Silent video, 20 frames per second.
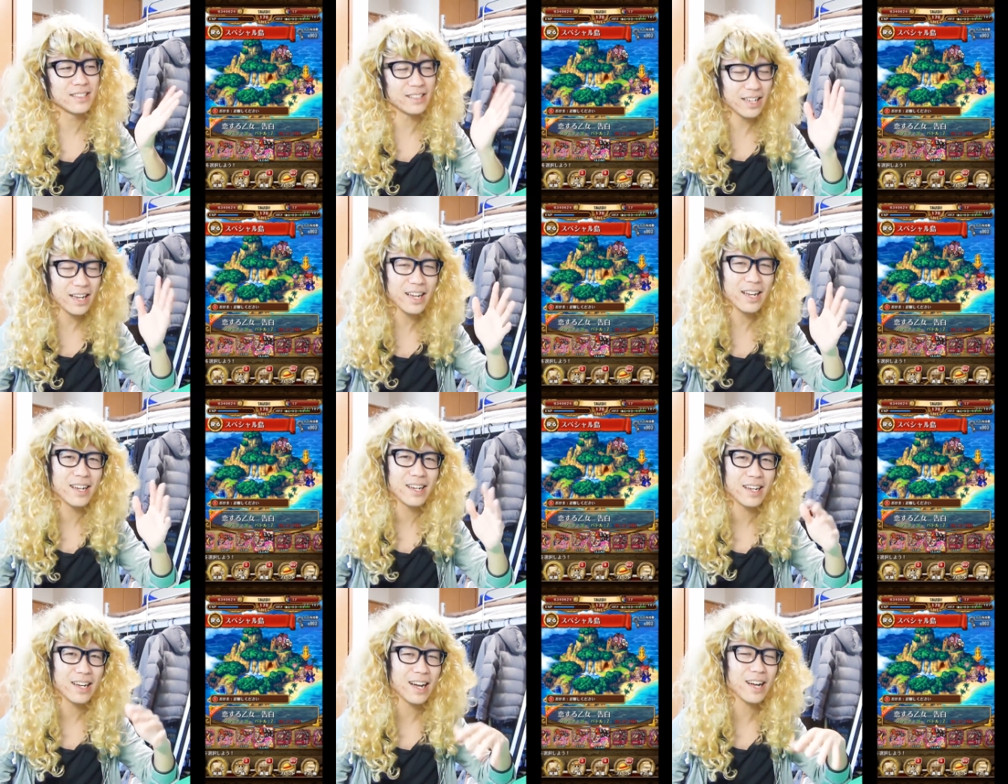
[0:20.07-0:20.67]

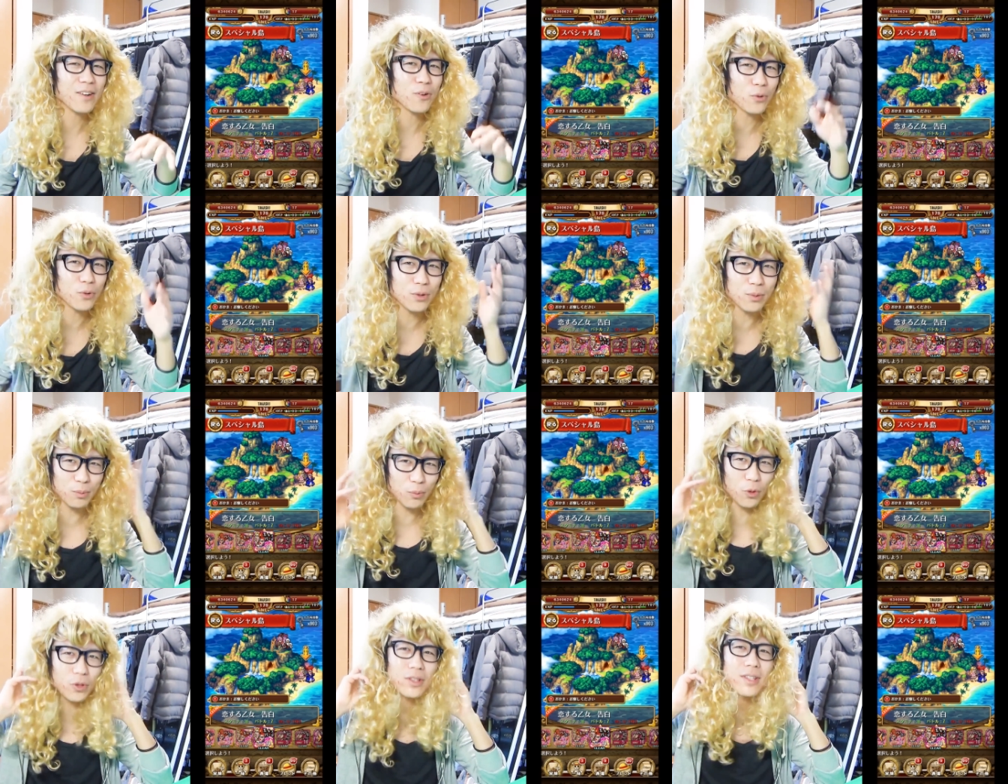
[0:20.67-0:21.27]
ねあ、こ
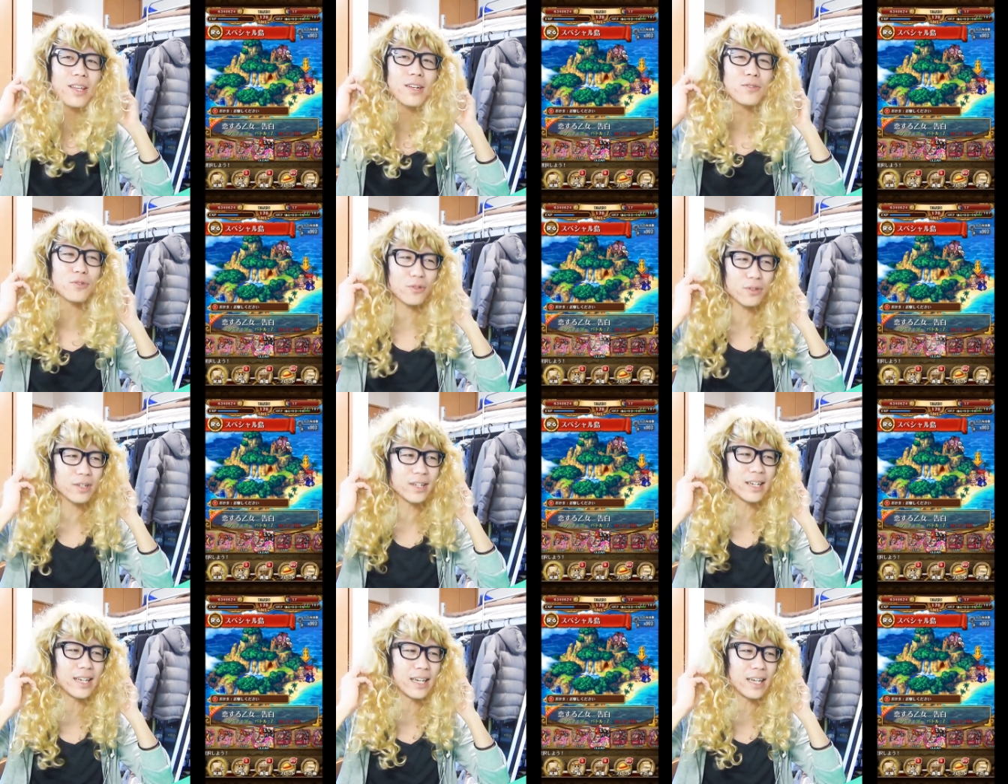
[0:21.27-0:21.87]
の、持ってる
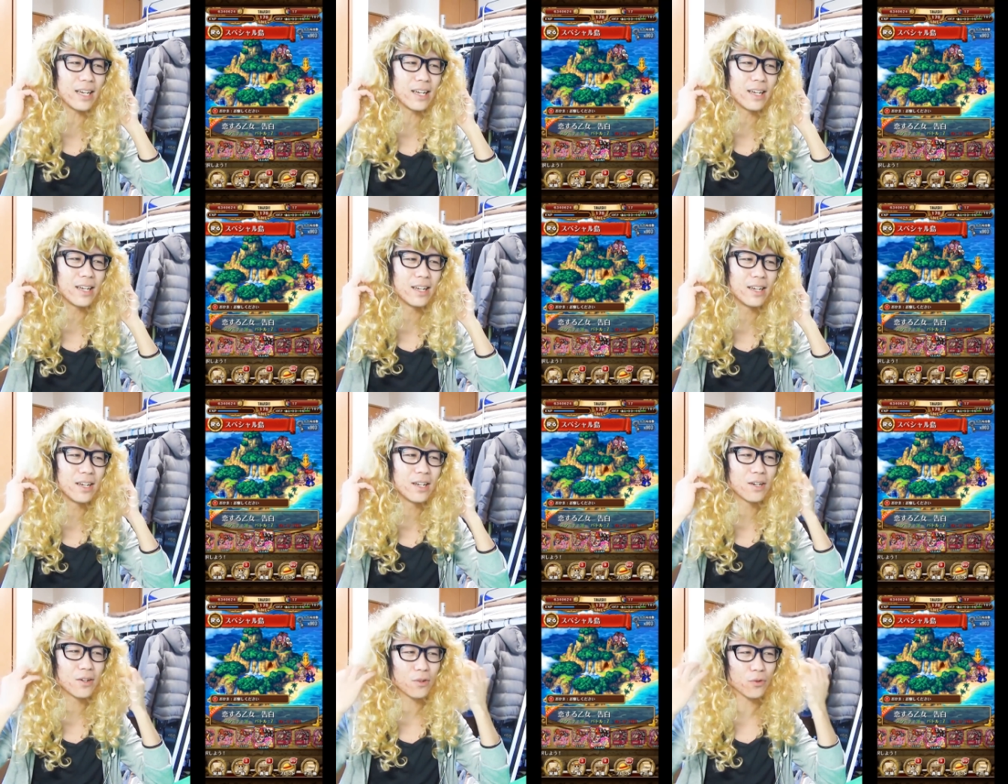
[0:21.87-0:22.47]
のに、
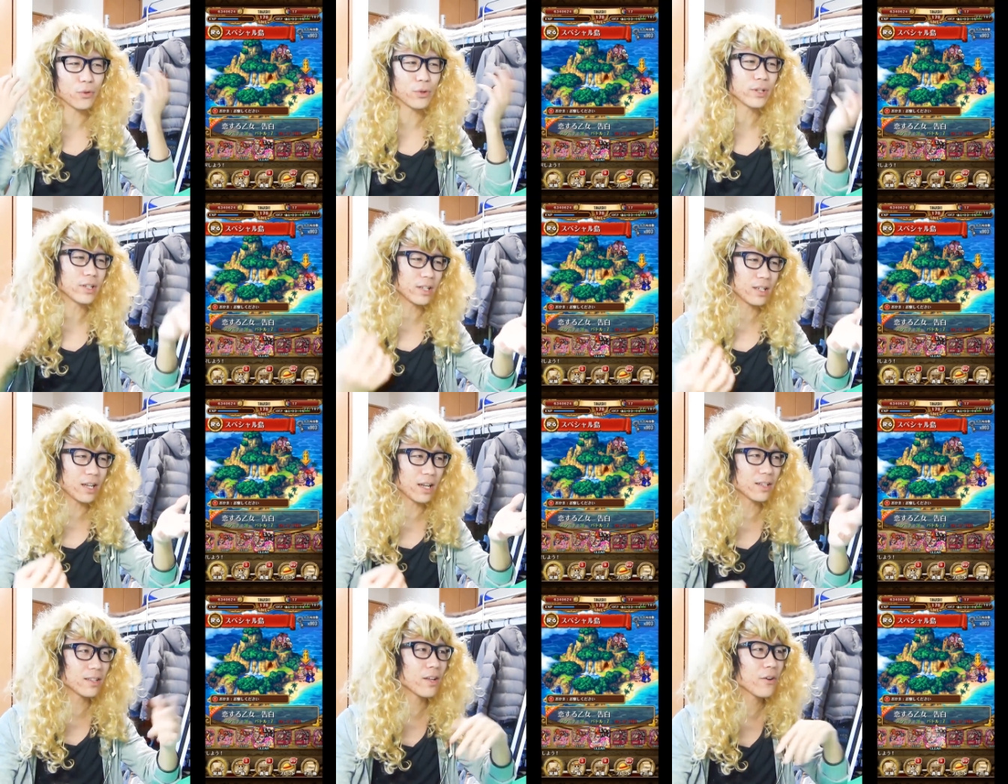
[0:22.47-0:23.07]
これ
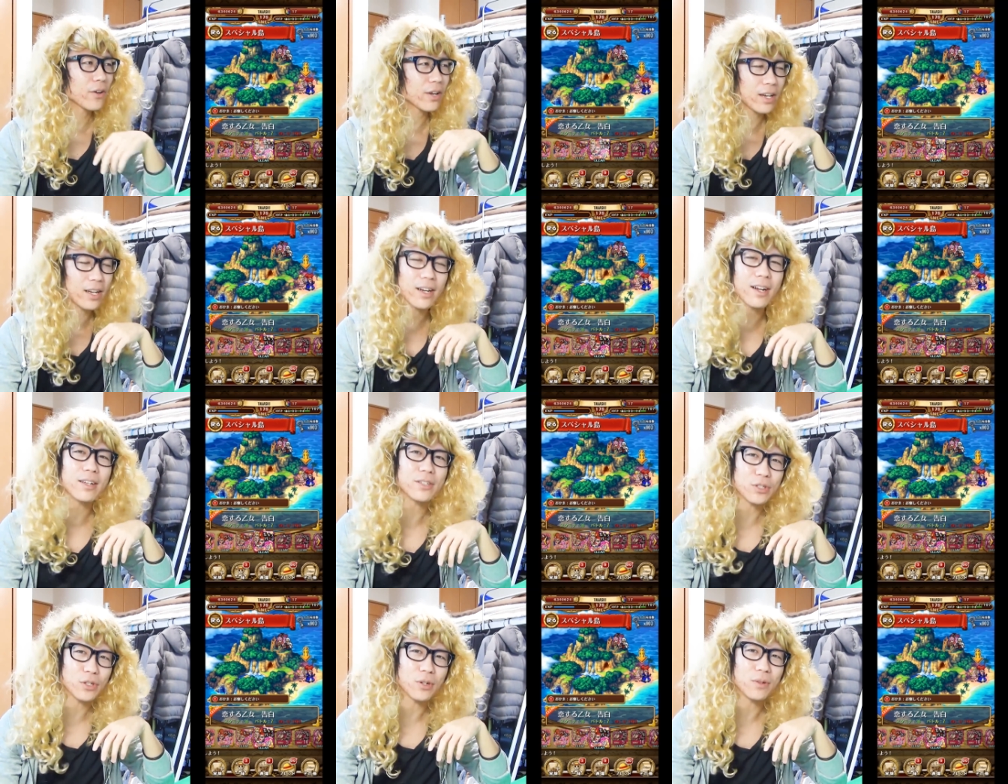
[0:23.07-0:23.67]
やんなわけいか
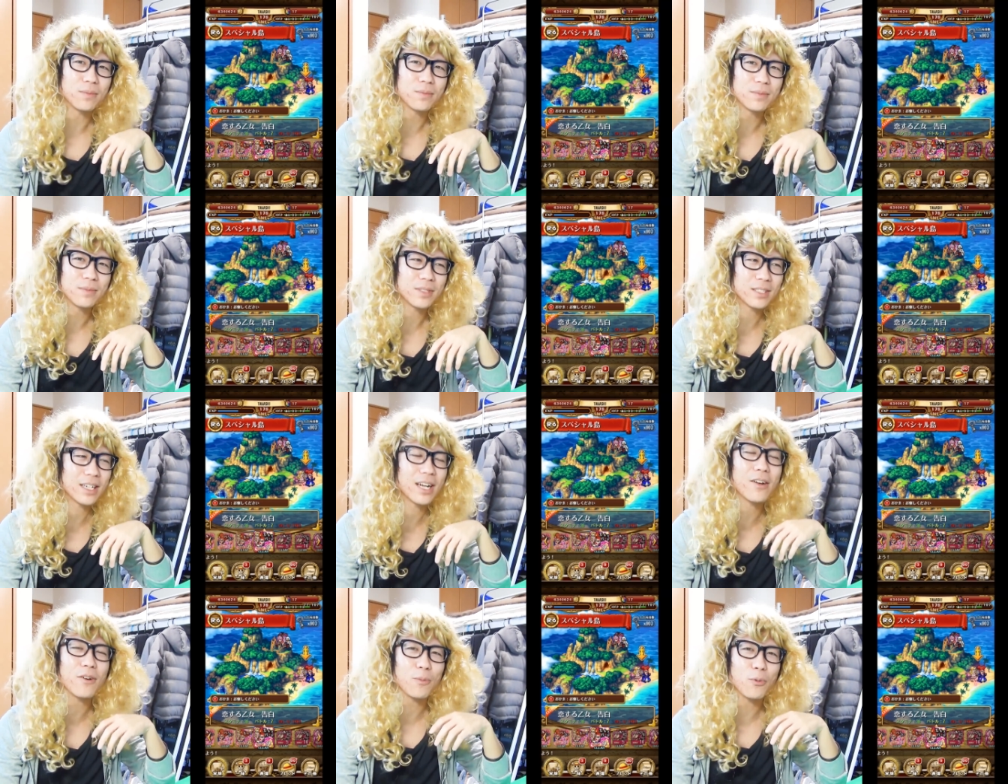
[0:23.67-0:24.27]
ないでしょ。
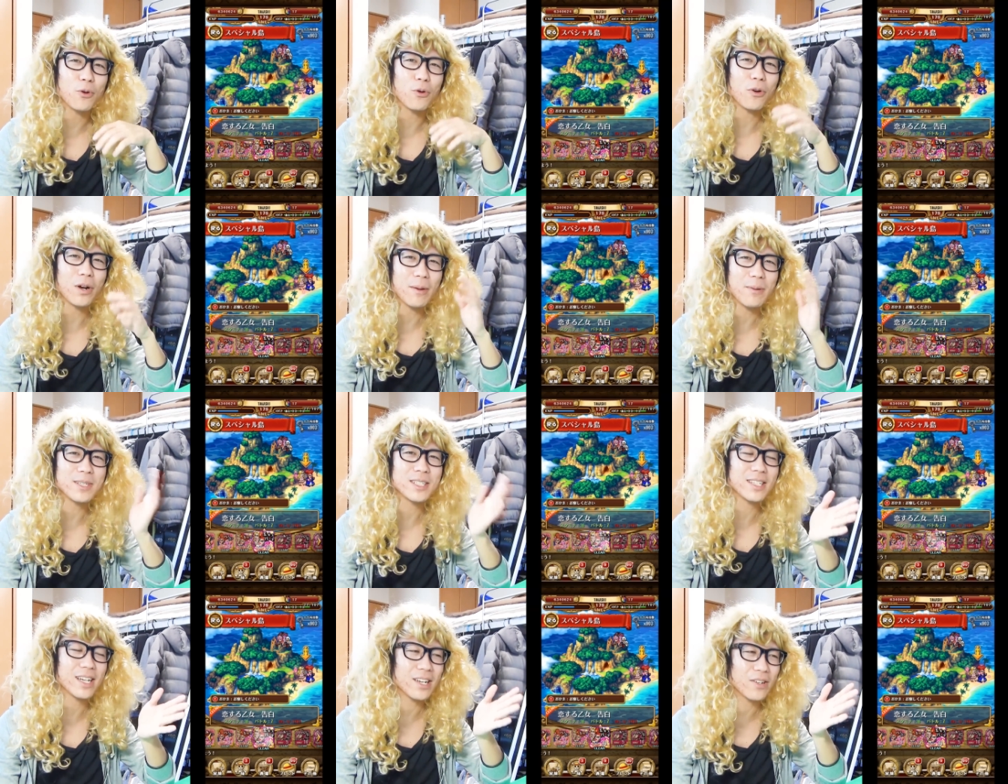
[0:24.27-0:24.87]
違いは僕
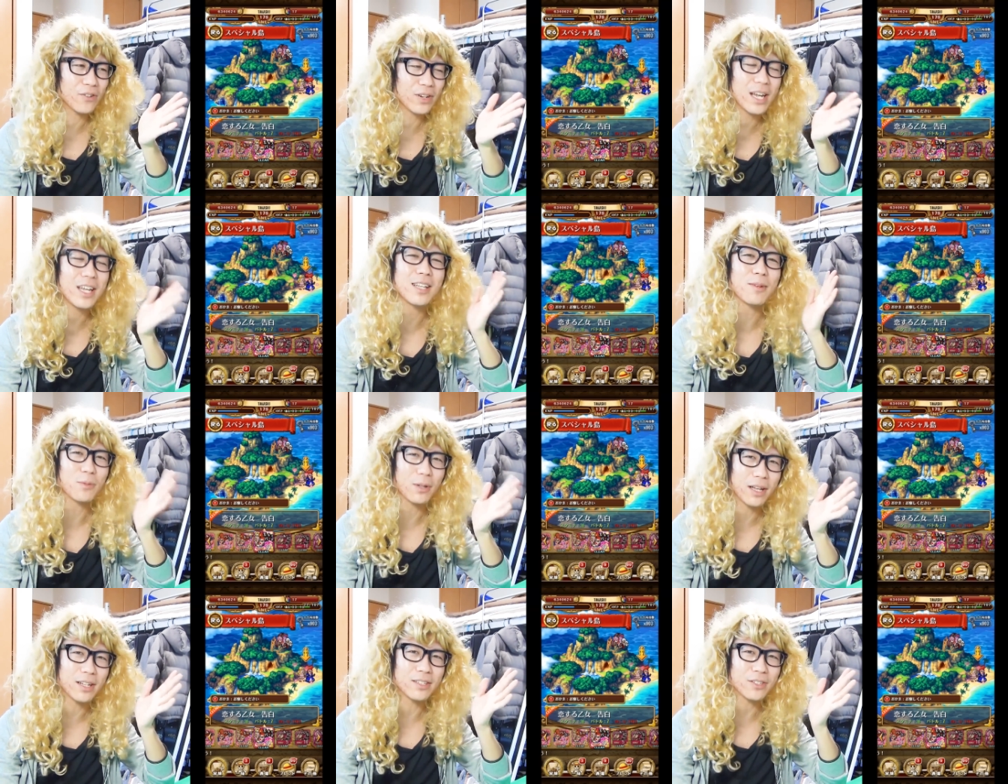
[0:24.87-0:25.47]
オカマじゃないよ。ゲイ
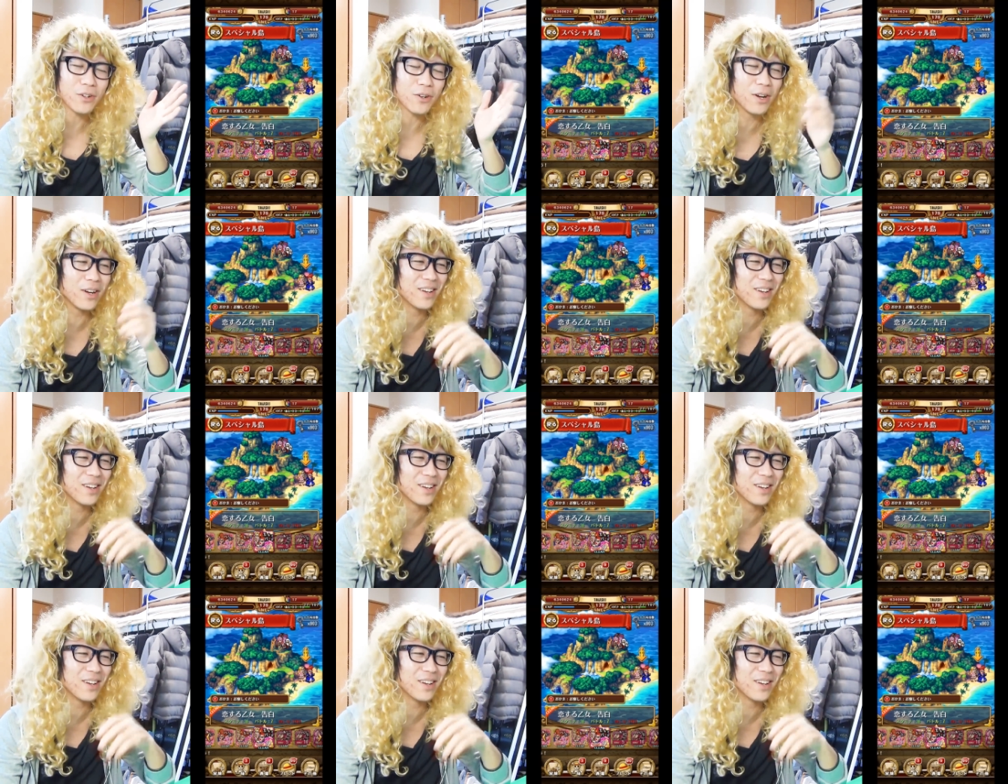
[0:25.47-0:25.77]
でもないですよ。